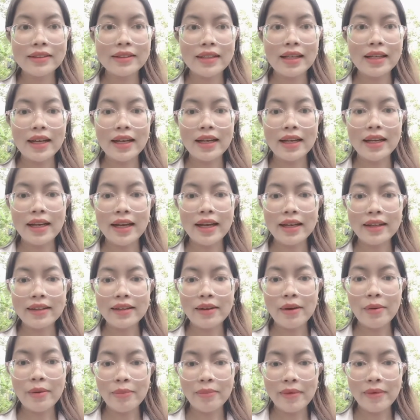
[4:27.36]
Sa Đéc,
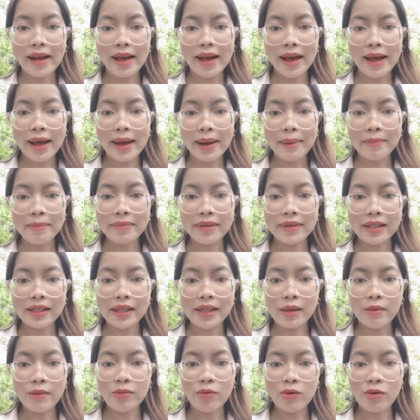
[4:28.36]
Đồng Tháp cả
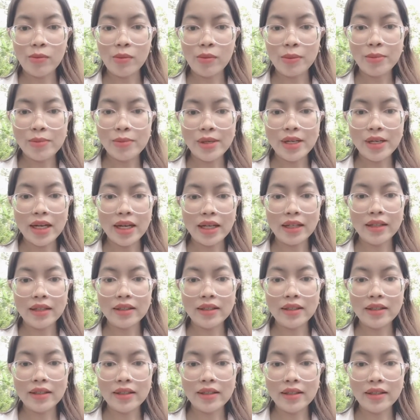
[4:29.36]
nhà mua bông
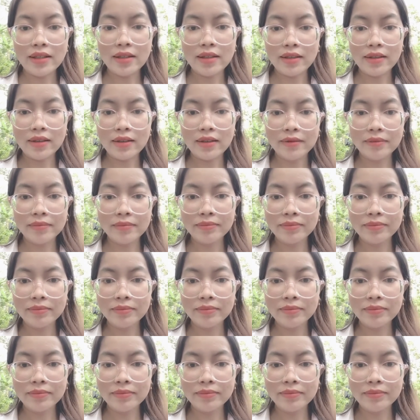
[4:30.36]
trang thì à,